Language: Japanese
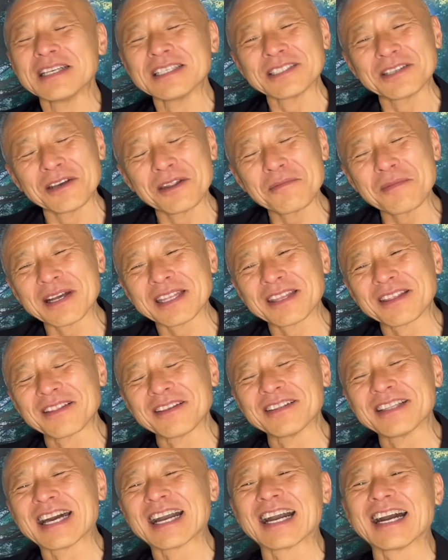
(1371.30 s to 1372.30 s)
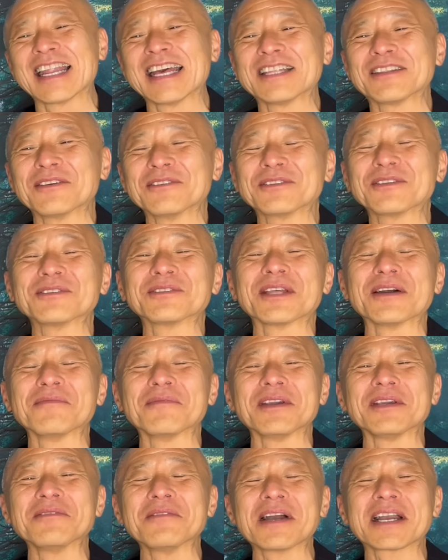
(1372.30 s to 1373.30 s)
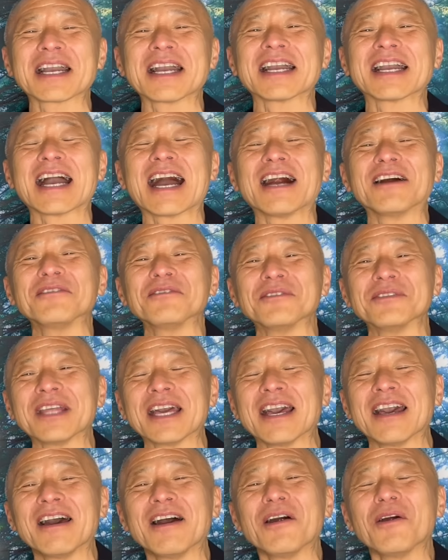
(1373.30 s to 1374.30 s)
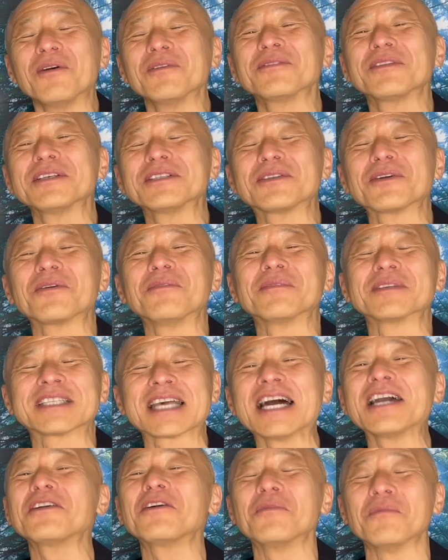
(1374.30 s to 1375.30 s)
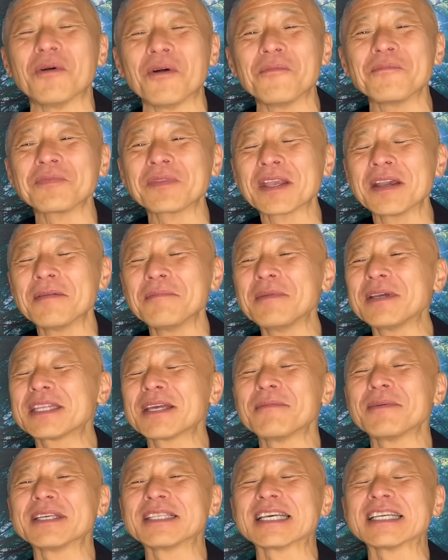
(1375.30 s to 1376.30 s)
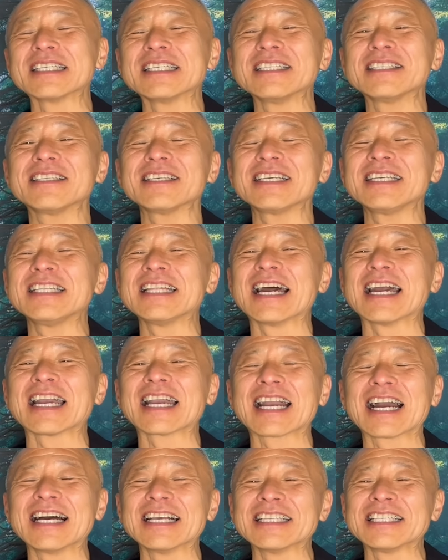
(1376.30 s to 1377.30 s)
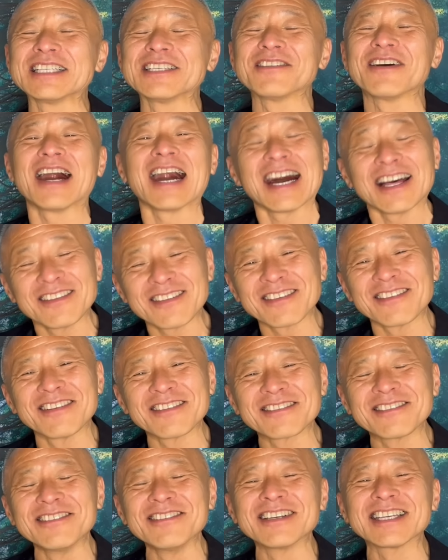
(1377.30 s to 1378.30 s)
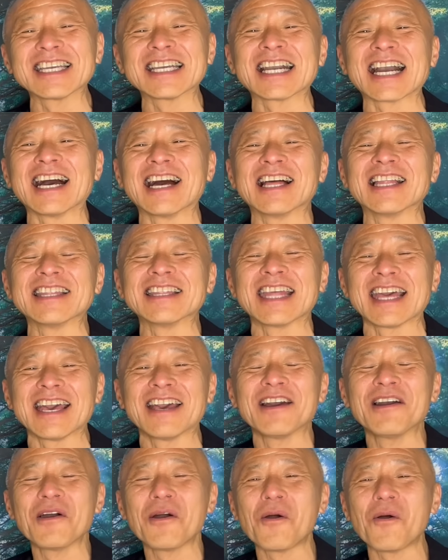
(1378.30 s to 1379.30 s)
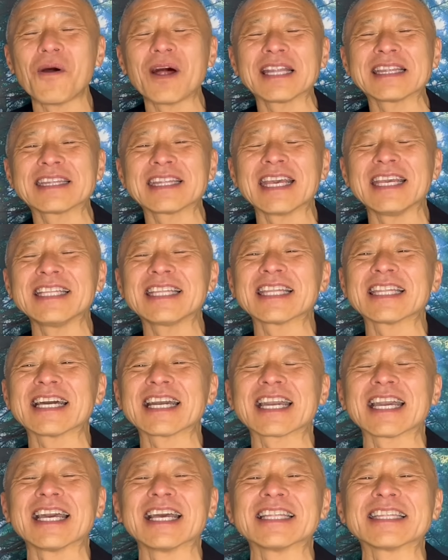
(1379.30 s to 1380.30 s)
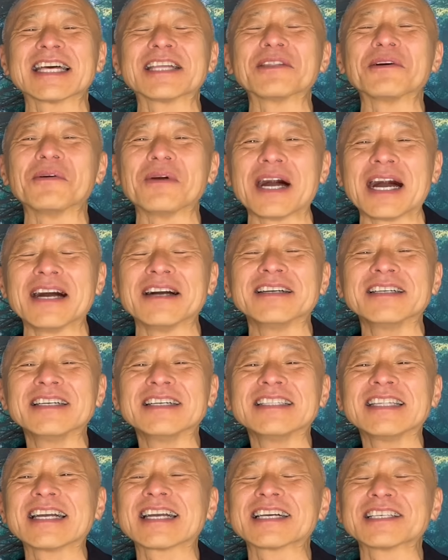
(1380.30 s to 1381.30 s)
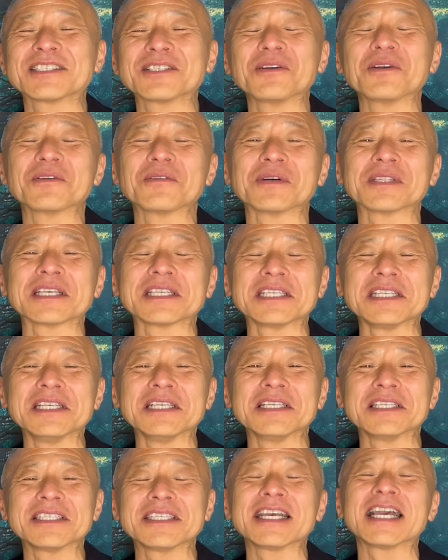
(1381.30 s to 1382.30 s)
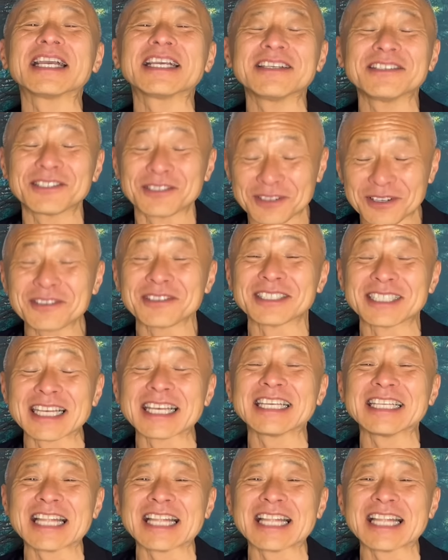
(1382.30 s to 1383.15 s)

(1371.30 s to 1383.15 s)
それまでの流れとちょっとやっぱり違和感があるので、本当にそこも最後も、ベタベタしすぎない感じのあの空気感で終わっていただけたのは、なんかすごく私、すげ、すごく素敵